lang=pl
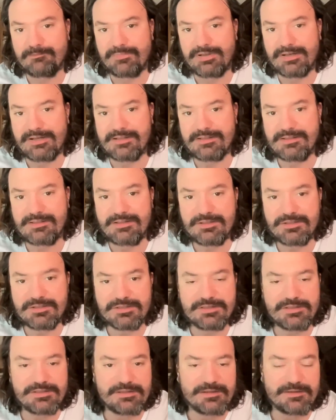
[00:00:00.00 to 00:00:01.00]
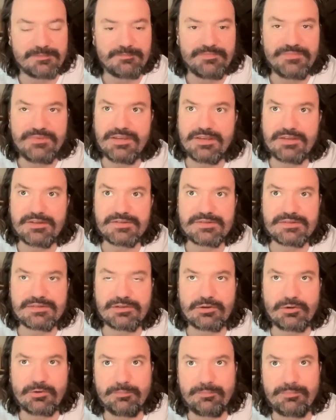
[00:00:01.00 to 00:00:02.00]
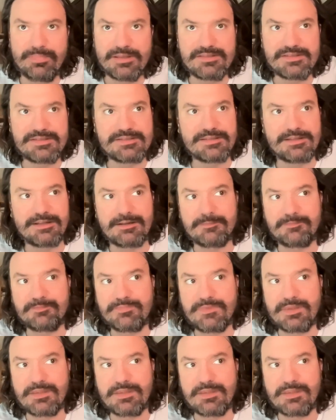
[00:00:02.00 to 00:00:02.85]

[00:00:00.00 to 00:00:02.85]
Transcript: praktycznie nie jest obecna